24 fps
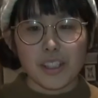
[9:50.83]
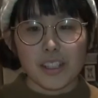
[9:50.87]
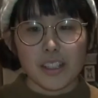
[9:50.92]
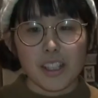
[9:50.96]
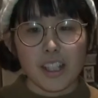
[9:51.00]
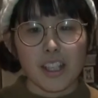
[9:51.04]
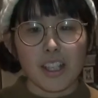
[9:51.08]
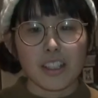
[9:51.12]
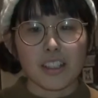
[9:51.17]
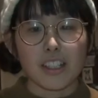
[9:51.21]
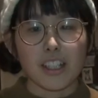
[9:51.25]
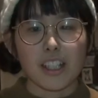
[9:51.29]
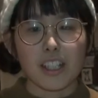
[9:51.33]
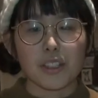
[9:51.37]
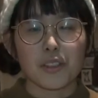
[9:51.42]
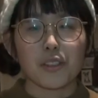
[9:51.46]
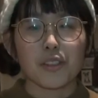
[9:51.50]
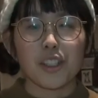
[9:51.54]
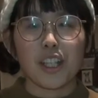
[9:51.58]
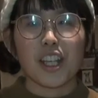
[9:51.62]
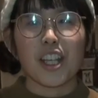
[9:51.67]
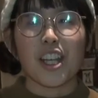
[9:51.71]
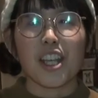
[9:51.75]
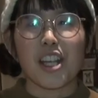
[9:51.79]
なかなかど
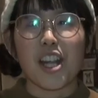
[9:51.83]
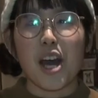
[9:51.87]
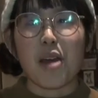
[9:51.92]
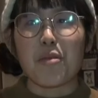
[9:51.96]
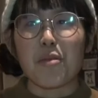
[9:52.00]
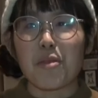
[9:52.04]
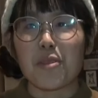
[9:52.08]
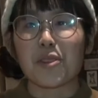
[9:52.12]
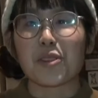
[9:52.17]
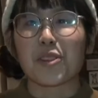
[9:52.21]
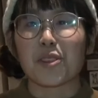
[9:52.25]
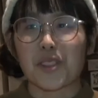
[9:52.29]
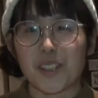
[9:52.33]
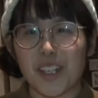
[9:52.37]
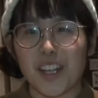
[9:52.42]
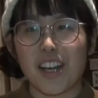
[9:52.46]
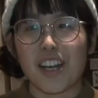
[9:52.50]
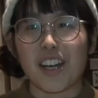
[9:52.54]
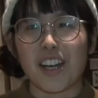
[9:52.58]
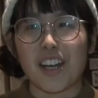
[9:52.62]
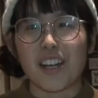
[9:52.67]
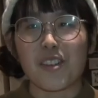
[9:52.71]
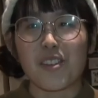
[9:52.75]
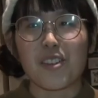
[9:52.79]
れ選ぼうと
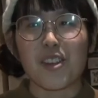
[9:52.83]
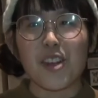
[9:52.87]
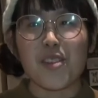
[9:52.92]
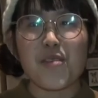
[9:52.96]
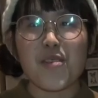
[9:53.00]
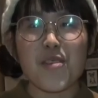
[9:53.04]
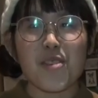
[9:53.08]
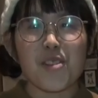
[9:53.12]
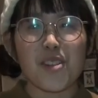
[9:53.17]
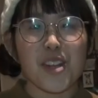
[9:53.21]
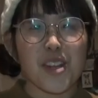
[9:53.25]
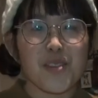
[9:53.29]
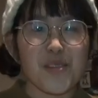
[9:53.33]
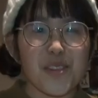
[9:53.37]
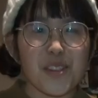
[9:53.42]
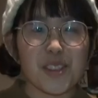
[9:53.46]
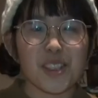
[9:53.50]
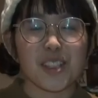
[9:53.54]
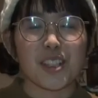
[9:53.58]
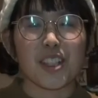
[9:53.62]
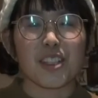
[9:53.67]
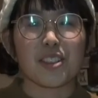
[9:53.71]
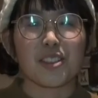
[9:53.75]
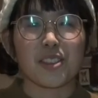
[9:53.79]
かあこれもこれもっ
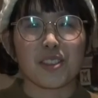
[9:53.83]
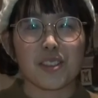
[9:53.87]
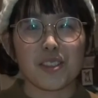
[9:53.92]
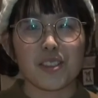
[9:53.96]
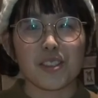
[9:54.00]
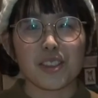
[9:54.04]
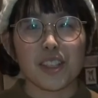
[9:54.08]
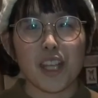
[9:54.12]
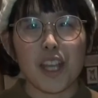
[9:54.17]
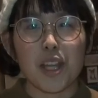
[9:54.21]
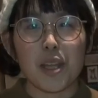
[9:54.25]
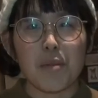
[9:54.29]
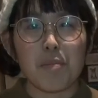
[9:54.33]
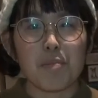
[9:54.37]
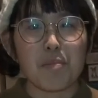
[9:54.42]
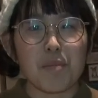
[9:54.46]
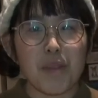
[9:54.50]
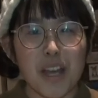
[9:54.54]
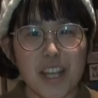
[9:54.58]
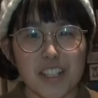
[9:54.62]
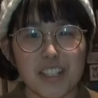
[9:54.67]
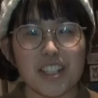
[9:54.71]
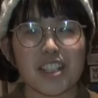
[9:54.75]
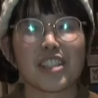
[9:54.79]
てなると手一
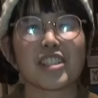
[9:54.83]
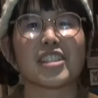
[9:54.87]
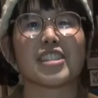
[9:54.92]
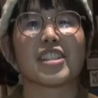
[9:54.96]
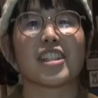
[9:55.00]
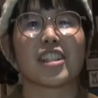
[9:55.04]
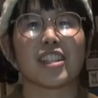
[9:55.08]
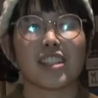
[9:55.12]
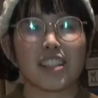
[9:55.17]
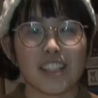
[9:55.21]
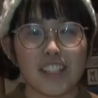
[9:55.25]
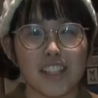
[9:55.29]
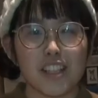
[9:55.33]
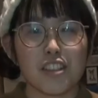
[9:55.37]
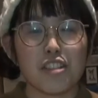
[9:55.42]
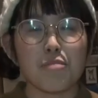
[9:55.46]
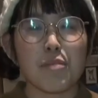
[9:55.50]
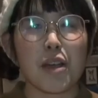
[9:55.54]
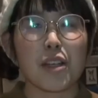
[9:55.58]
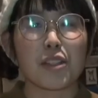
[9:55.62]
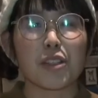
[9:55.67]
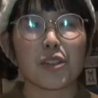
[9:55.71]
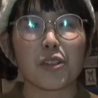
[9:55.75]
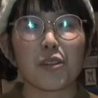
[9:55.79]
杯になっちゃって、はい、う
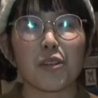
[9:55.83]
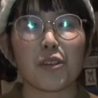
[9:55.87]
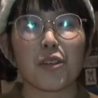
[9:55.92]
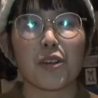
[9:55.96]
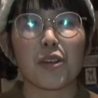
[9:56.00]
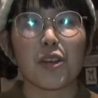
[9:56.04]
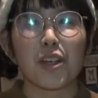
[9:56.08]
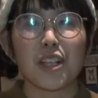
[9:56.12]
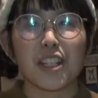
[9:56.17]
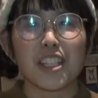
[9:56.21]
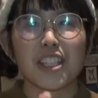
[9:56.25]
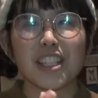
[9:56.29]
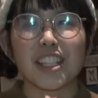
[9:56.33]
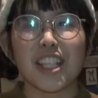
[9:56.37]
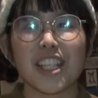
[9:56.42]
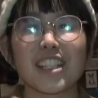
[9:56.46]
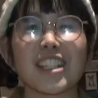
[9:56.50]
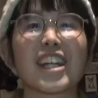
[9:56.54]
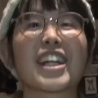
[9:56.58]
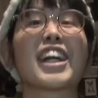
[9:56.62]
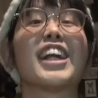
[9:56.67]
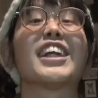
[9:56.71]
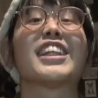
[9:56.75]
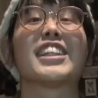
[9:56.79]
まくこう行け
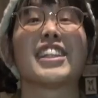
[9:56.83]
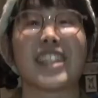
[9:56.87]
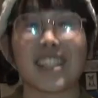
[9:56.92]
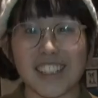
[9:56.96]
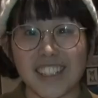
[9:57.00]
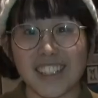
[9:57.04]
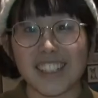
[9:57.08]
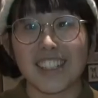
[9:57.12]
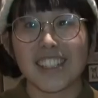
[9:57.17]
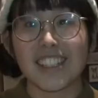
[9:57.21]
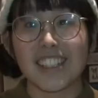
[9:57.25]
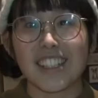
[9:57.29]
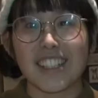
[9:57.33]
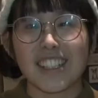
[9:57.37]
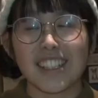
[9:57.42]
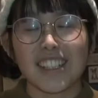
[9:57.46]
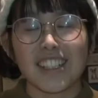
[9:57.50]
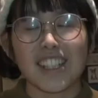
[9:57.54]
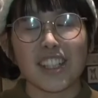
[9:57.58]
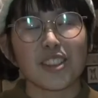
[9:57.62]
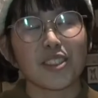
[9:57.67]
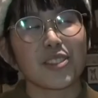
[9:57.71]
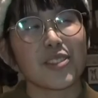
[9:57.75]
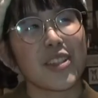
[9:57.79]
なかったり、は
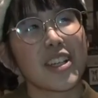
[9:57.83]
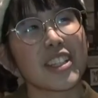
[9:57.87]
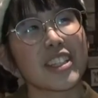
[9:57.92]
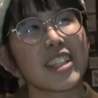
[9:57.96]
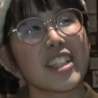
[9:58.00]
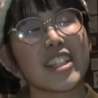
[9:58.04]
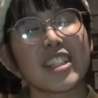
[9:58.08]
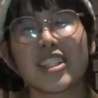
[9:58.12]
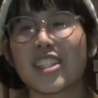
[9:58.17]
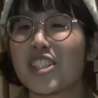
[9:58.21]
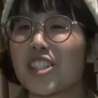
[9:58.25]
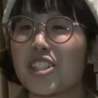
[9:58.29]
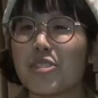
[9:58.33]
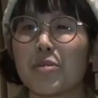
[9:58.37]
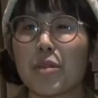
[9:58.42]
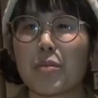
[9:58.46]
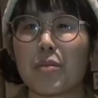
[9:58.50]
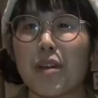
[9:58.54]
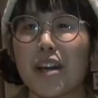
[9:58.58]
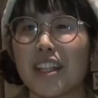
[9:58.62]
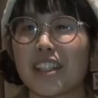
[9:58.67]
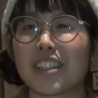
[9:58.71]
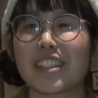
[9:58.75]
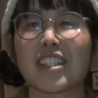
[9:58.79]
い、あとまあ定休日
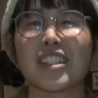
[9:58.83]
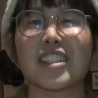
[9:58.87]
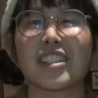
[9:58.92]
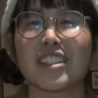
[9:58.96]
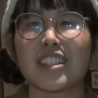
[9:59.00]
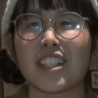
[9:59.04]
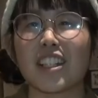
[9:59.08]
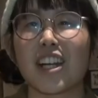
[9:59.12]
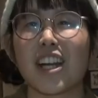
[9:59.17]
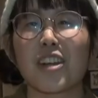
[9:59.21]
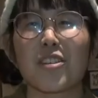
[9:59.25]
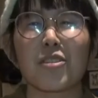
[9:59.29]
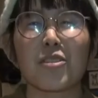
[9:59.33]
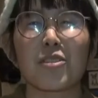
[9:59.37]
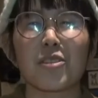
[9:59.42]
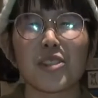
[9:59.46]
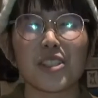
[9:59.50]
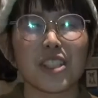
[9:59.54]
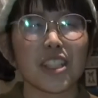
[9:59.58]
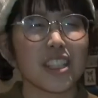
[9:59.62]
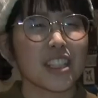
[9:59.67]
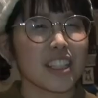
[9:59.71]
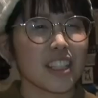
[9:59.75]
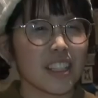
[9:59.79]
もあったりしてあここ
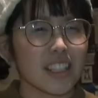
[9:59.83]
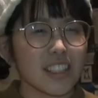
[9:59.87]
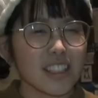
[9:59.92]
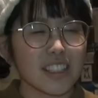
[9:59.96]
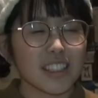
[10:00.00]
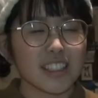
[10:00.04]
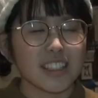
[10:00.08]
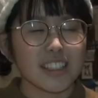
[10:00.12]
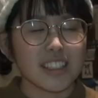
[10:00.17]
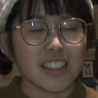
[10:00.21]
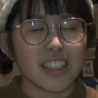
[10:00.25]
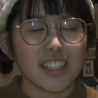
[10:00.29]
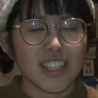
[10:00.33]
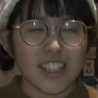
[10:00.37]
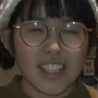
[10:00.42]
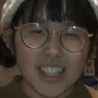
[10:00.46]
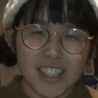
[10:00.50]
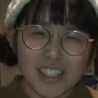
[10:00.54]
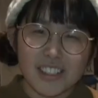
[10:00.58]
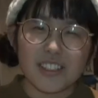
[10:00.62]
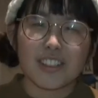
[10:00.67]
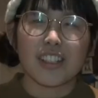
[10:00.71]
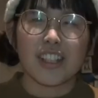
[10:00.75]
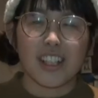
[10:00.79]
行けなかった
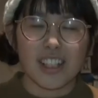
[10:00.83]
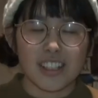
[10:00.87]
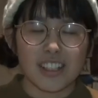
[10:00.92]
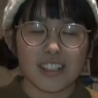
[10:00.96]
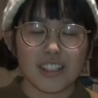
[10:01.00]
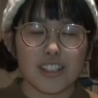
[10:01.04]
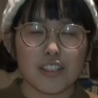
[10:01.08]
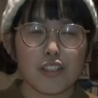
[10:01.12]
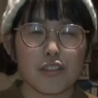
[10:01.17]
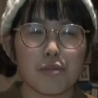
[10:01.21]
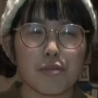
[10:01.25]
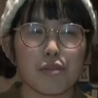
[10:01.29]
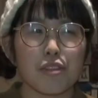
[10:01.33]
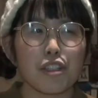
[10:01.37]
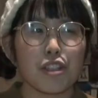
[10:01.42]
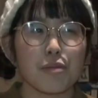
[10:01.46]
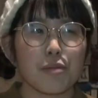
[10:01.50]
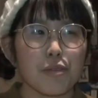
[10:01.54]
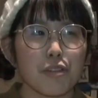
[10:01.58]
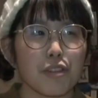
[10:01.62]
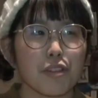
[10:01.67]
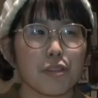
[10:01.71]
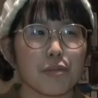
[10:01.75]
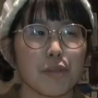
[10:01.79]
なとかっていう思い
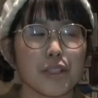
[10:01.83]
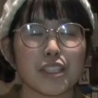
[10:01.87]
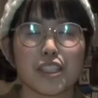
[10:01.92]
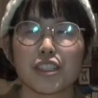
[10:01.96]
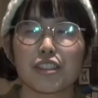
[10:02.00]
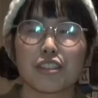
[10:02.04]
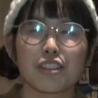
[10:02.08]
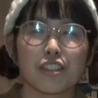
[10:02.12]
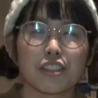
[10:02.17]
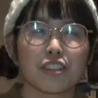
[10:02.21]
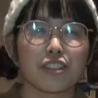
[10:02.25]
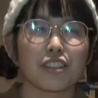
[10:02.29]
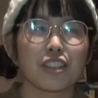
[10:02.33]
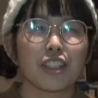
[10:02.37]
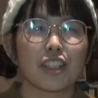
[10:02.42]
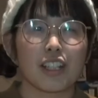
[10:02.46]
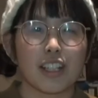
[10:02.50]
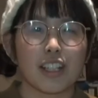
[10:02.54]
も町の人か